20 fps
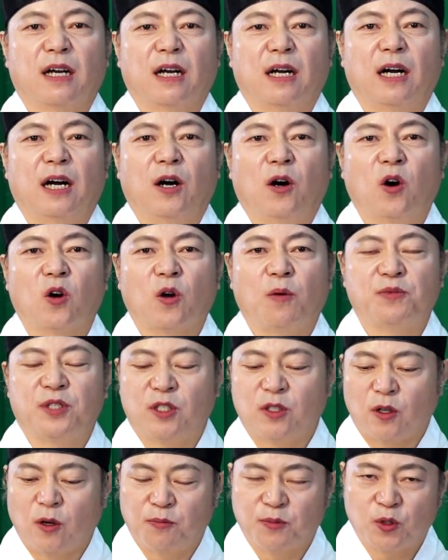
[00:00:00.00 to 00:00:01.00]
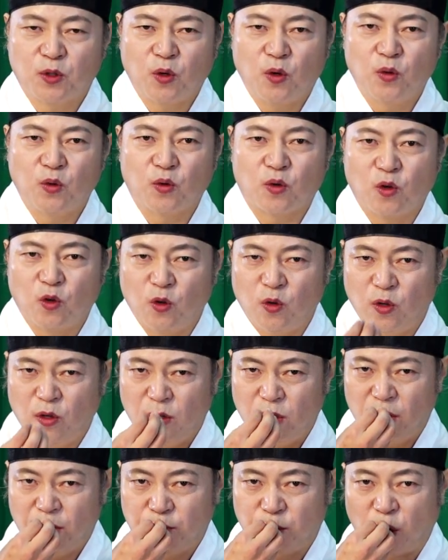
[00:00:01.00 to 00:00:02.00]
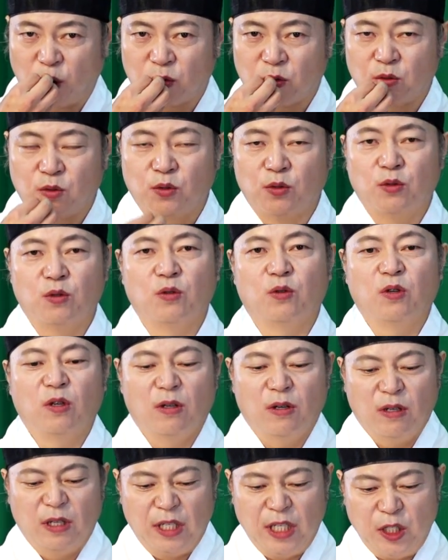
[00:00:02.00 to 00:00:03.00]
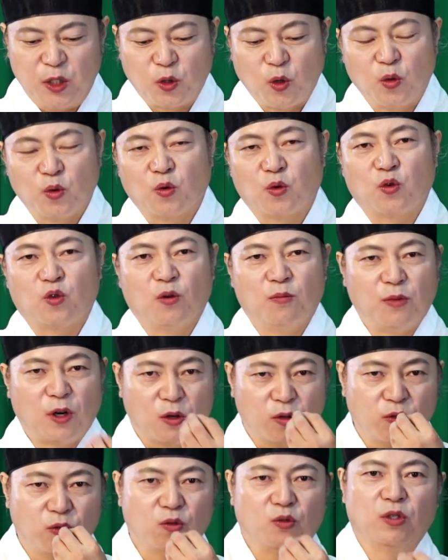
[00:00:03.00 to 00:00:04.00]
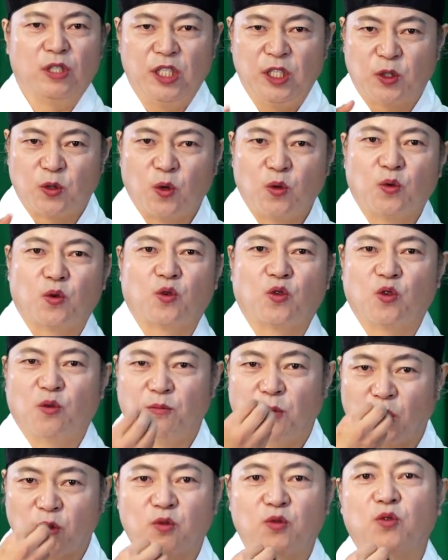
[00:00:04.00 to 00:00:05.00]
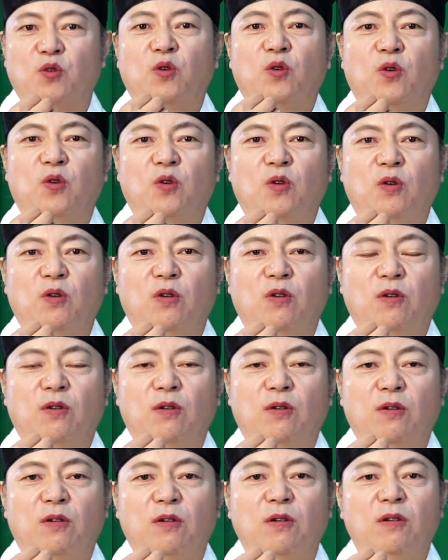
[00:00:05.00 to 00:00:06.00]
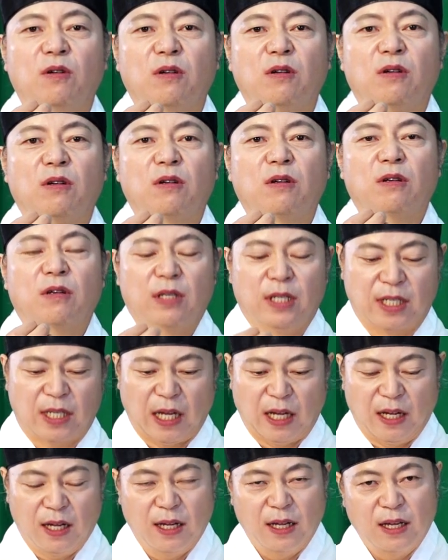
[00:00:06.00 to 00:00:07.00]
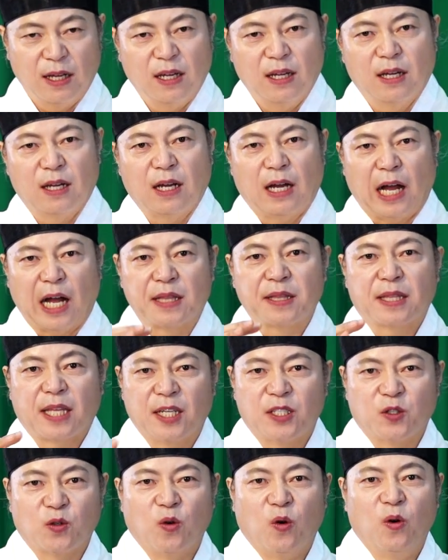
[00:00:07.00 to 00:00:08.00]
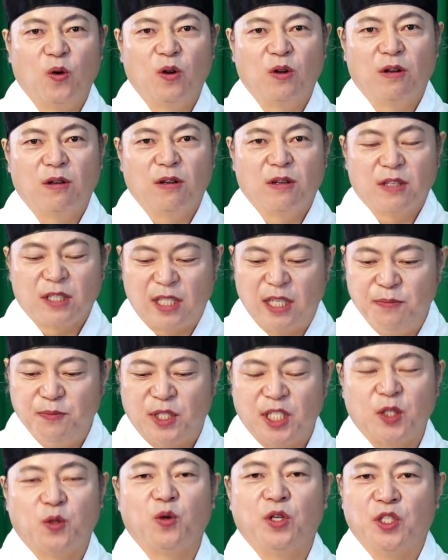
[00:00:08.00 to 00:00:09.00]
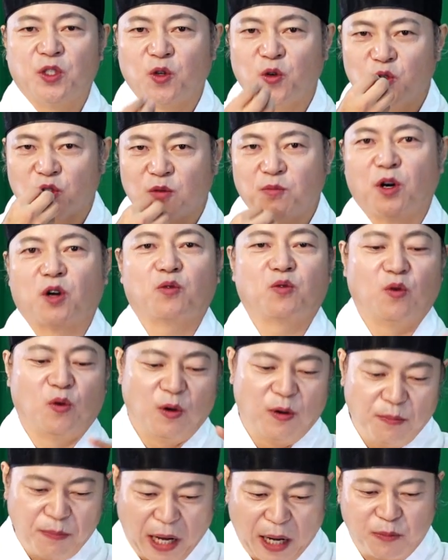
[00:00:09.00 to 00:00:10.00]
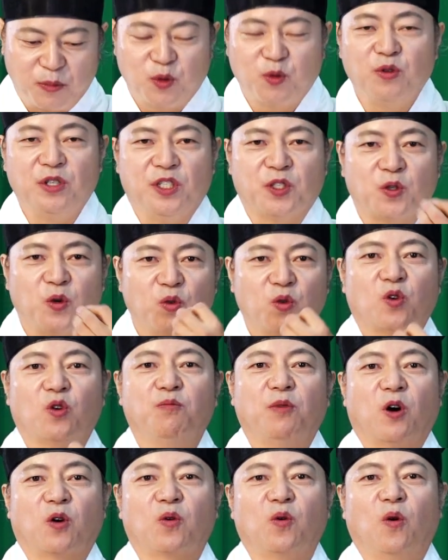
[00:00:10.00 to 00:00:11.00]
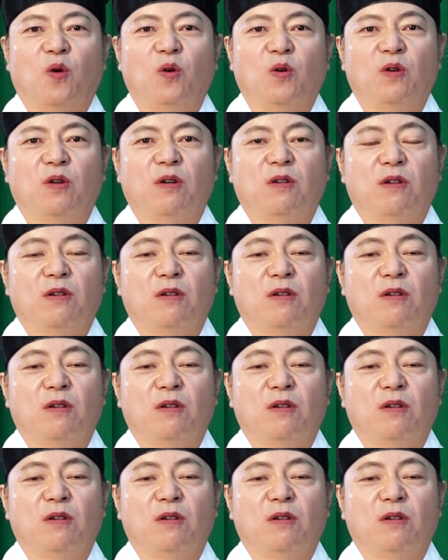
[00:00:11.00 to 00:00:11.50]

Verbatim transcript: 아, 허겁지겁 손으로 먹고 이 손으로도 먹고 이 손으로도 먹고 어? 이렇게 안 따지고 김치도 이 손으로 먹고 밥도 이 손으로 먹고